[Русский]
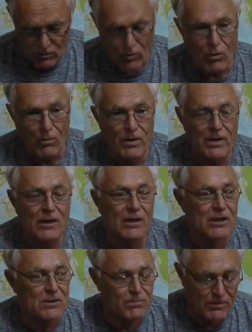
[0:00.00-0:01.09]
об
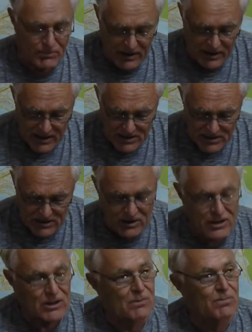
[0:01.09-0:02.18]
экспроприации
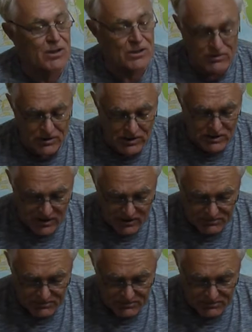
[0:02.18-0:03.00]
этих производителей.